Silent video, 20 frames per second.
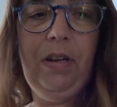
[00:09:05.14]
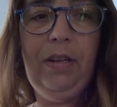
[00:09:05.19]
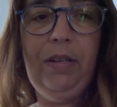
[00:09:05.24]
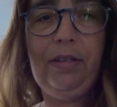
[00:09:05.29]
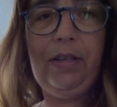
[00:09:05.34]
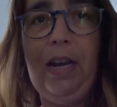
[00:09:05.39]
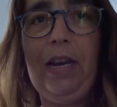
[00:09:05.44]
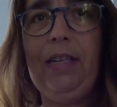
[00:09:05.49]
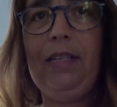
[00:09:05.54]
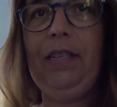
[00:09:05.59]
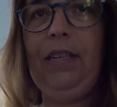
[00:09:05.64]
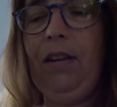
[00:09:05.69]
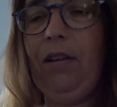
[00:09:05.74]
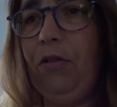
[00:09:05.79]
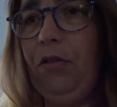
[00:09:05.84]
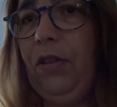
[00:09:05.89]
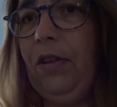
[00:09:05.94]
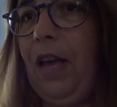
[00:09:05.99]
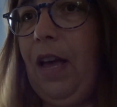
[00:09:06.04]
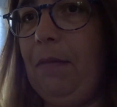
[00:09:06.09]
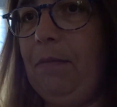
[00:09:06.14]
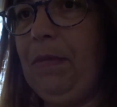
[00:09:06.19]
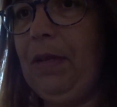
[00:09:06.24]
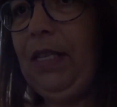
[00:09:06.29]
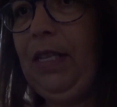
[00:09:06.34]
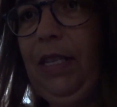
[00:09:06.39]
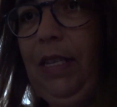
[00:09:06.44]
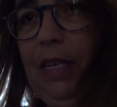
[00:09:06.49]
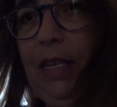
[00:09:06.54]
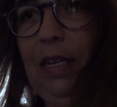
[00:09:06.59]
Parce qu'Alexis est rentré à
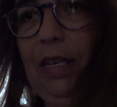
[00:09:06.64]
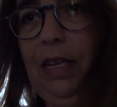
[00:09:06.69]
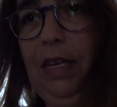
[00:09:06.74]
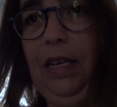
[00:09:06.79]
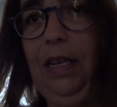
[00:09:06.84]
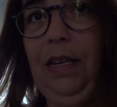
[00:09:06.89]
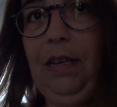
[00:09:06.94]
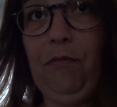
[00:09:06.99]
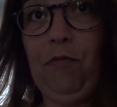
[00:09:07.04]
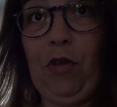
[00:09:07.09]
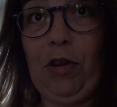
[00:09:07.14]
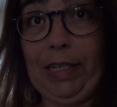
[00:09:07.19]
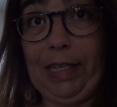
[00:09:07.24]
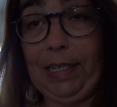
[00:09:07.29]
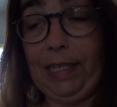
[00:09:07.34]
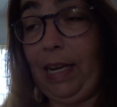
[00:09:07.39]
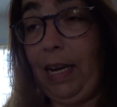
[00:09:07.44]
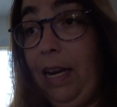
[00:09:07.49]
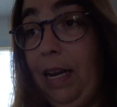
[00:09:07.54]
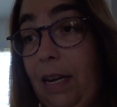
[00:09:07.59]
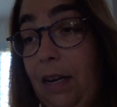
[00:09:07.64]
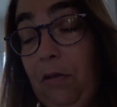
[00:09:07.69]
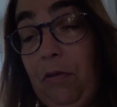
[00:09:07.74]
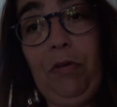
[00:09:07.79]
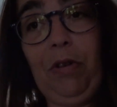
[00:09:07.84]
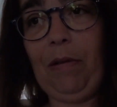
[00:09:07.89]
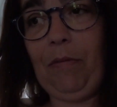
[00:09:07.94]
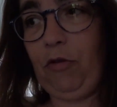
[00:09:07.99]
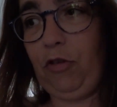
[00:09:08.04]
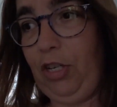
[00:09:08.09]
midi moins 5,
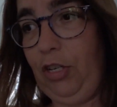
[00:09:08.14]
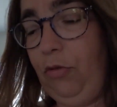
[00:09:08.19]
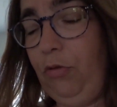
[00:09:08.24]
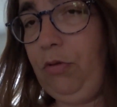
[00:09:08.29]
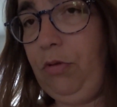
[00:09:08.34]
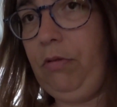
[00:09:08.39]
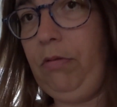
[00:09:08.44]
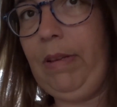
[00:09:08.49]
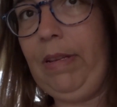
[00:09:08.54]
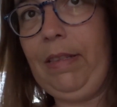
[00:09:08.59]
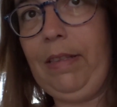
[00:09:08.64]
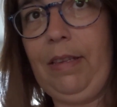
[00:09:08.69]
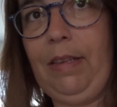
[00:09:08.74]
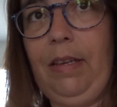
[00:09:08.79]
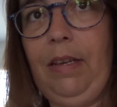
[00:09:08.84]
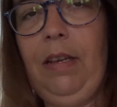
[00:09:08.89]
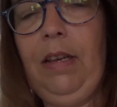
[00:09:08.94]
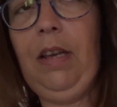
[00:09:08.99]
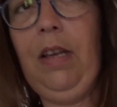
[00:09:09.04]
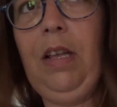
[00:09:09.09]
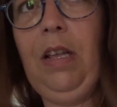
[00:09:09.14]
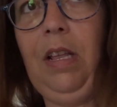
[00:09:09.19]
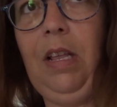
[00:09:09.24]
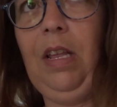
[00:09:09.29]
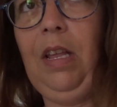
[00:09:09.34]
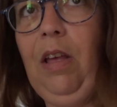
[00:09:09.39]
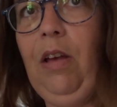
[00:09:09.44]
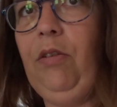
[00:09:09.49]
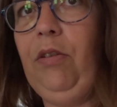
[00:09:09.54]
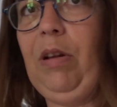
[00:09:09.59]
on a mangé tout de suite.
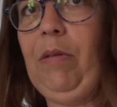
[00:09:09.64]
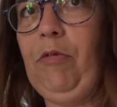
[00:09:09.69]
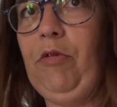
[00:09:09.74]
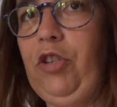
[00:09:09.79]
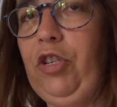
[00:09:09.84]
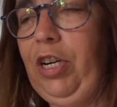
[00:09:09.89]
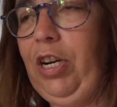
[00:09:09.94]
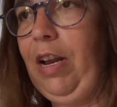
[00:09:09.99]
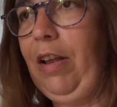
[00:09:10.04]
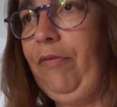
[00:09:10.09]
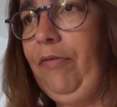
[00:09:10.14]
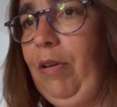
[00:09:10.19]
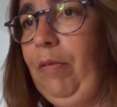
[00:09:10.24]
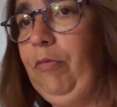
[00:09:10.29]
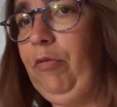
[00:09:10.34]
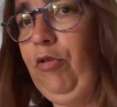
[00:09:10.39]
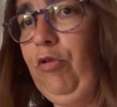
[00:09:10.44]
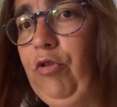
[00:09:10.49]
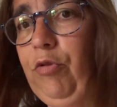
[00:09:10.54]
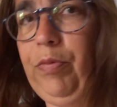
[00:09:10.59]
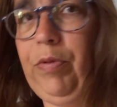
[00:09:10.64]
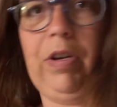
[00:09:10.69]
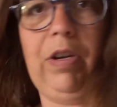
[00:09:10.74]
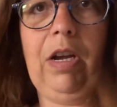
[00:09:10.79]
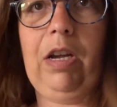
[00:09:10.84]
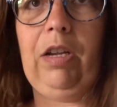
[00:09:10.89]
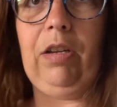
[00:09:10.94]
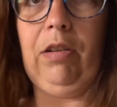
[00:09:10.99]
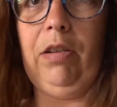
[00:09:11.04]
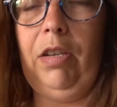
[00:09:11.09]
On a mangé de la flamme cuche, puis
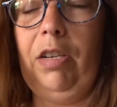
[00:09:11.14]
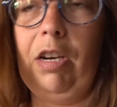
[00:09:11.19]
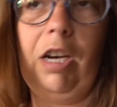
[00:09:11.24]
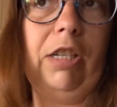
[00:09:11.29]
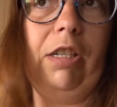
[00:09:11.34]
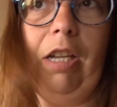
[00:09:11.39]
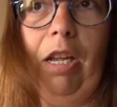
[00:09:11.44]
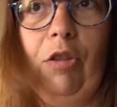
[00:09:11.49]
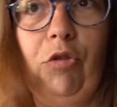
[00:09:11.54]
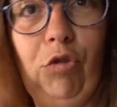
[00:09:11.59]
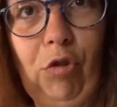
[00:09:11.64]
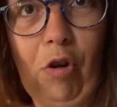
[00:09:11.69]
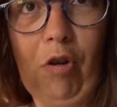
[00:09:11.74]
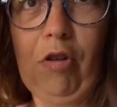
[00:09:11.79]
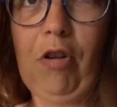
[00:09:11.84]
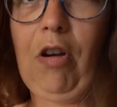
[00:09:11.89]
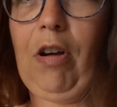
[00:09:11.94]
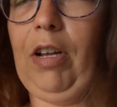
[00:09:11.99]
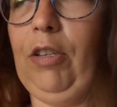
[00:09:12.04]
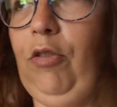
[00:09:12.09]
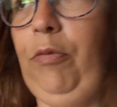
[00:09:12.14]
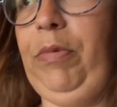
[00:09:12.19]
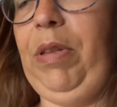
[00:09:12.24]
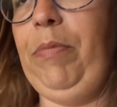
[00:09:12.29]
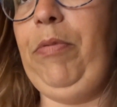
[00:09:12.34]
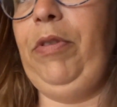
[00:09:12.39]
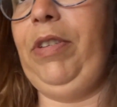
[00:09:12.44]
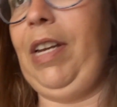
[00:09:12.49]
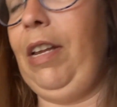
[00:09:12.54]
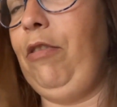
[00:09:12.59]
euh, il reste encore un tout
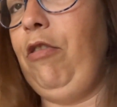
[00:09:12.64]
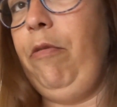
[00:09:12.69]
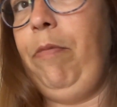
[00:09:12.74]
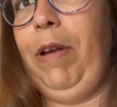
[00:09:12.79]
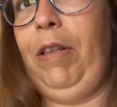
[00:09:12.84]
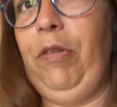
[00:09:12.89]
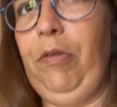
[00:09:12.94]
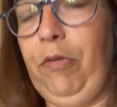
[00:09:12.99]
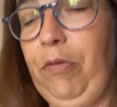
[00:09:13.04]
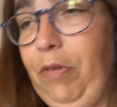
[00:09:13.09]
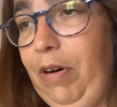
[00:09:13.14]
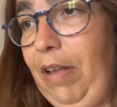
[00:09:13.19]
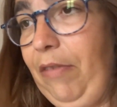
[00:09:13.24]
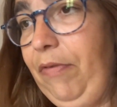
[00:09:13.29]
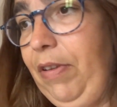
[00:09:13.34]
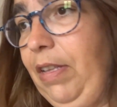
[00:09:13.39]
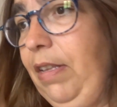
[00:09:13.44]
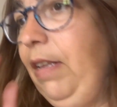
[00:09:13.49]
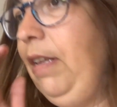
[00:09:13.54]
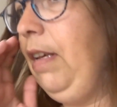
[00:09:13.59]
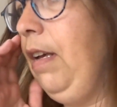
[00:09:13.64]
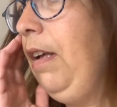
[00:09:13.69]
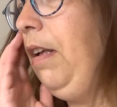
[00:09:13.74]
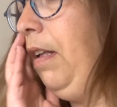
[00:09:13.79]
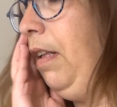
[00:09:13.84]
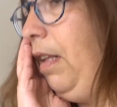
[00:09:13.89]
petit peu de salade de pâte, donc on l'a fini.